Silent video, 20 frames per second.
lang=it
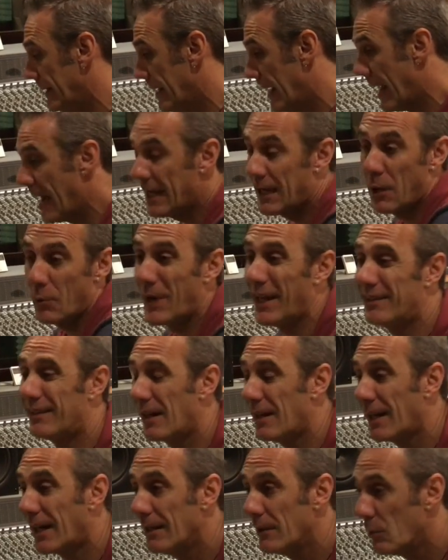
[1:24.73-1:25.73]
ha anche
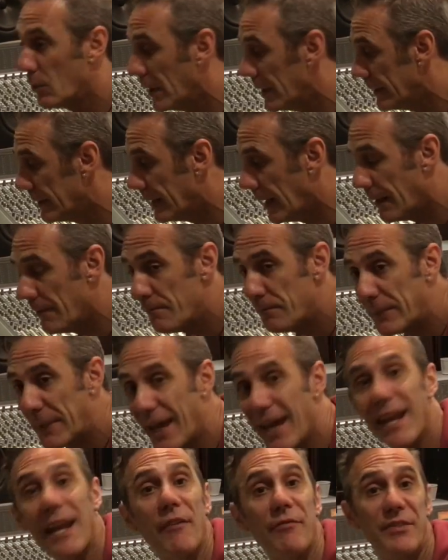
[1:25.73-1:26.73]
un'altra grande qualità,
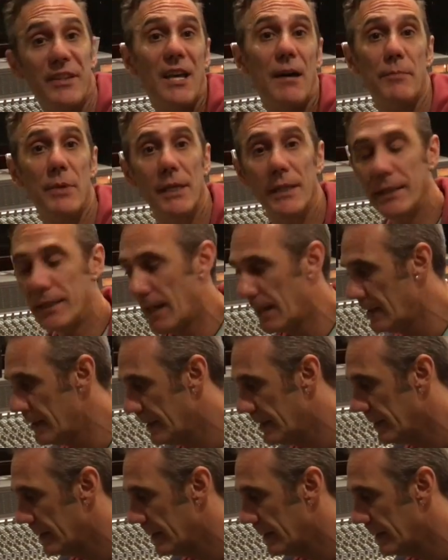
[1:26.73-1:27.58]
che è l'affidabilità.